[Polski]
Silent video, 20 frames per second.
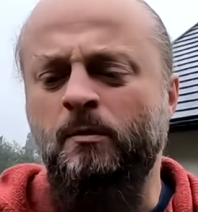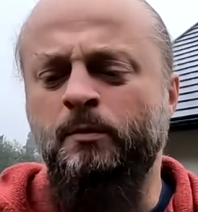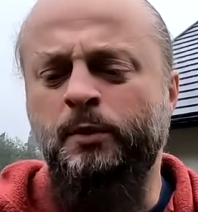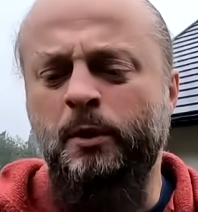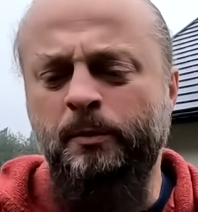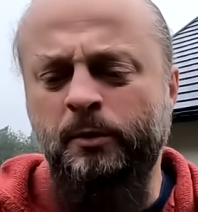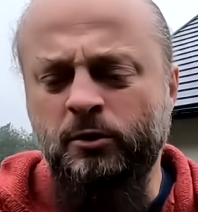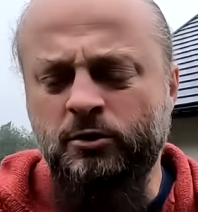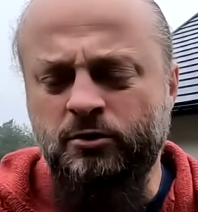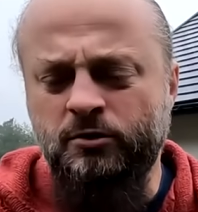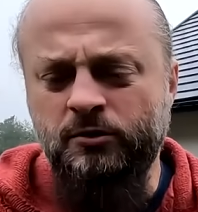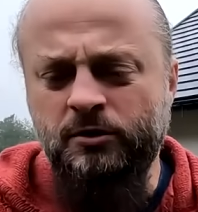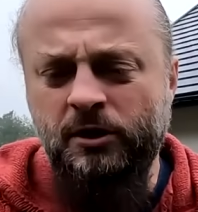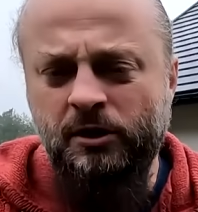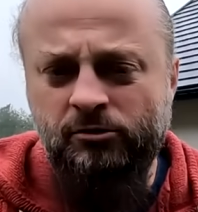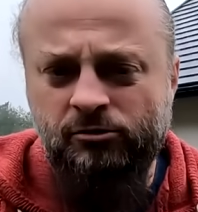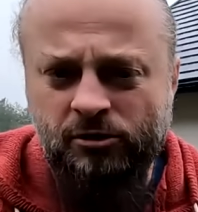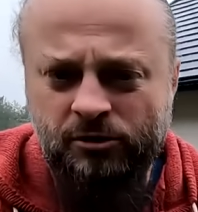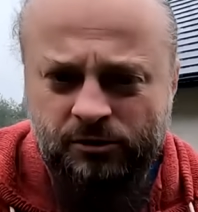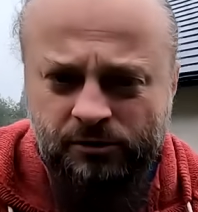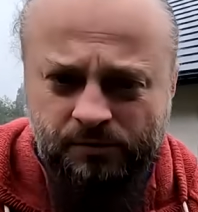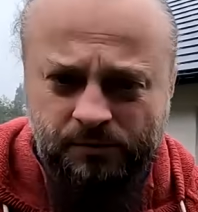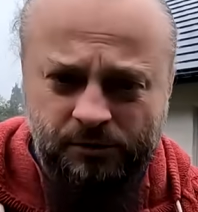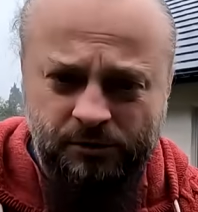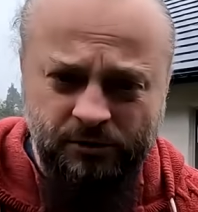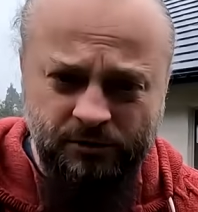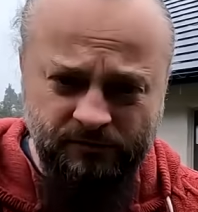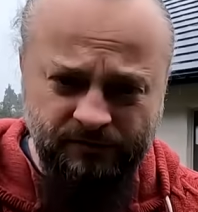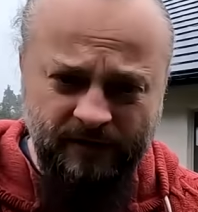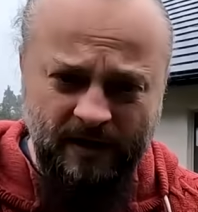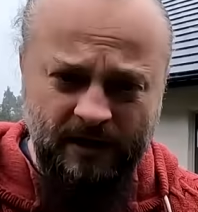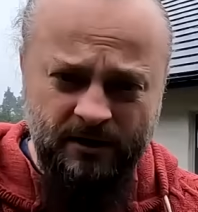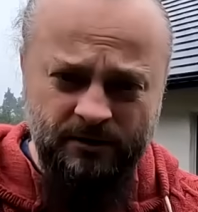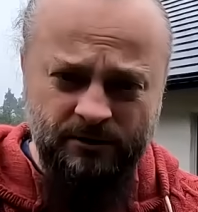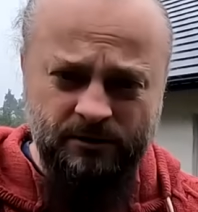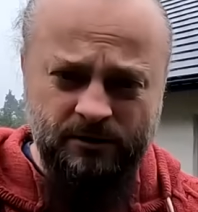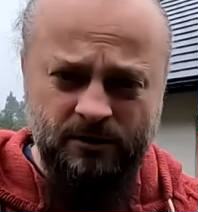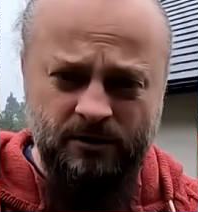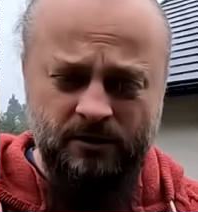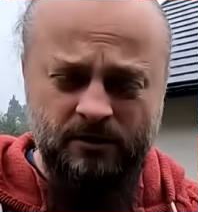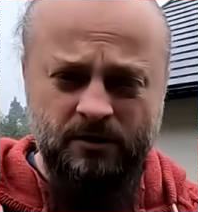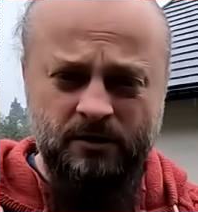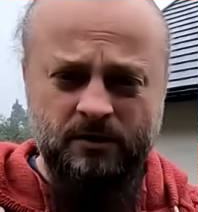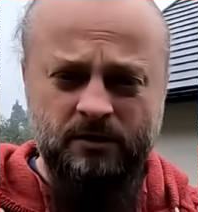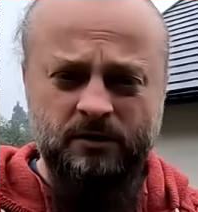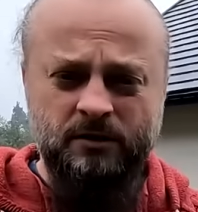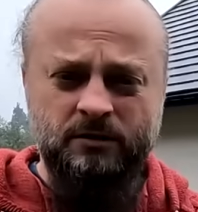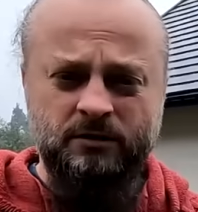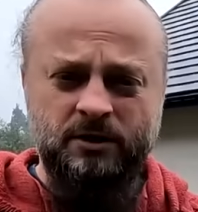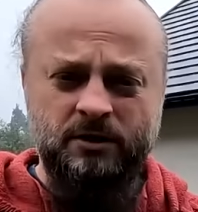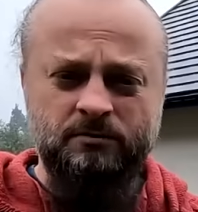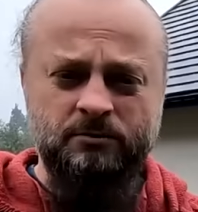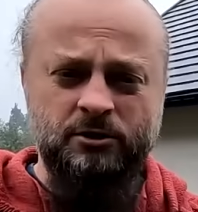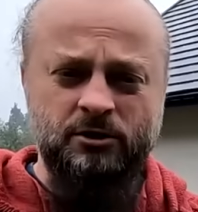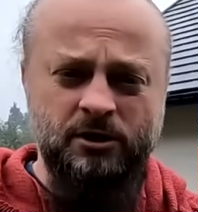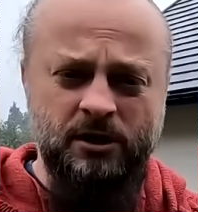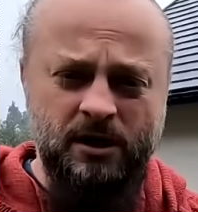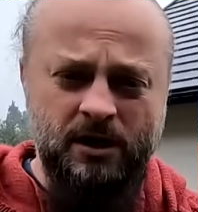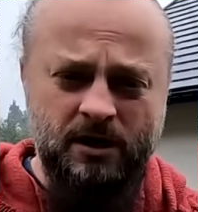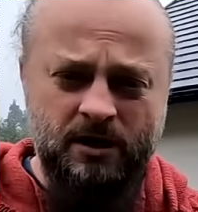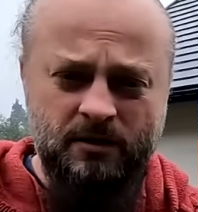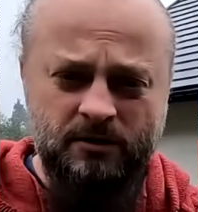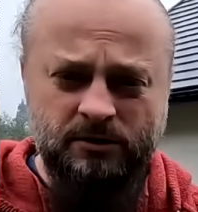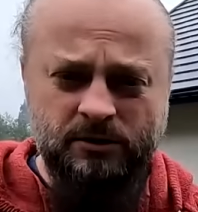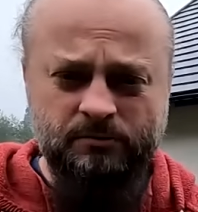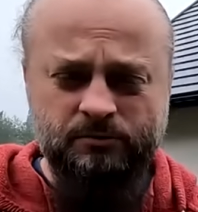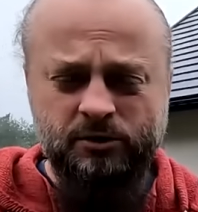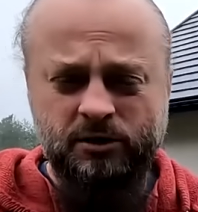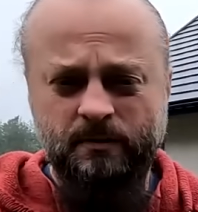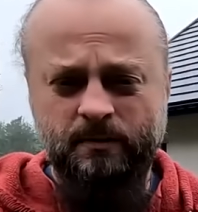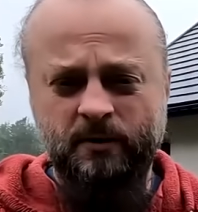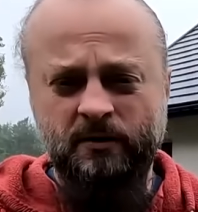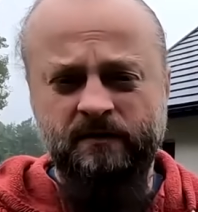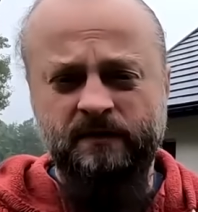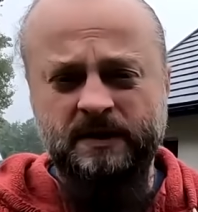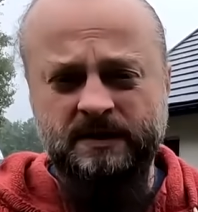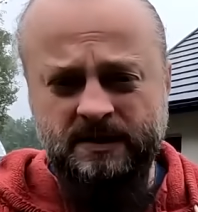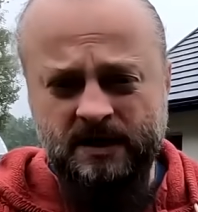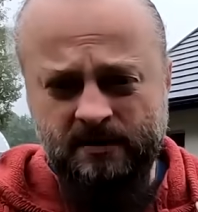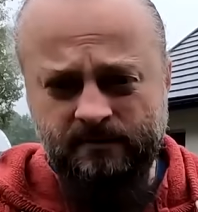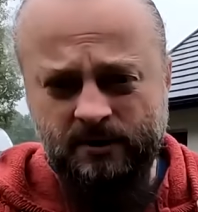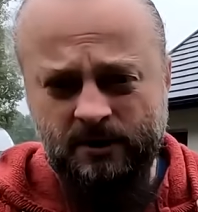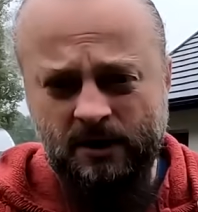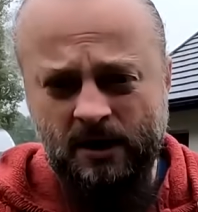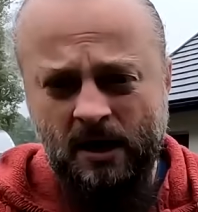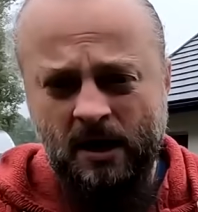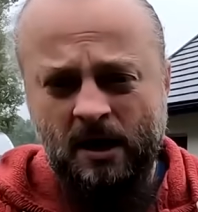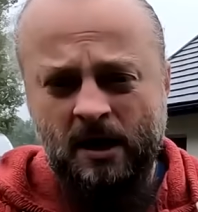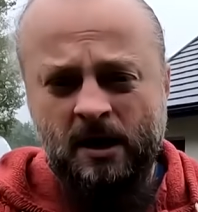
po prostu nie chcieliśmy się chwalić e, tym, że się przeprowadzamy,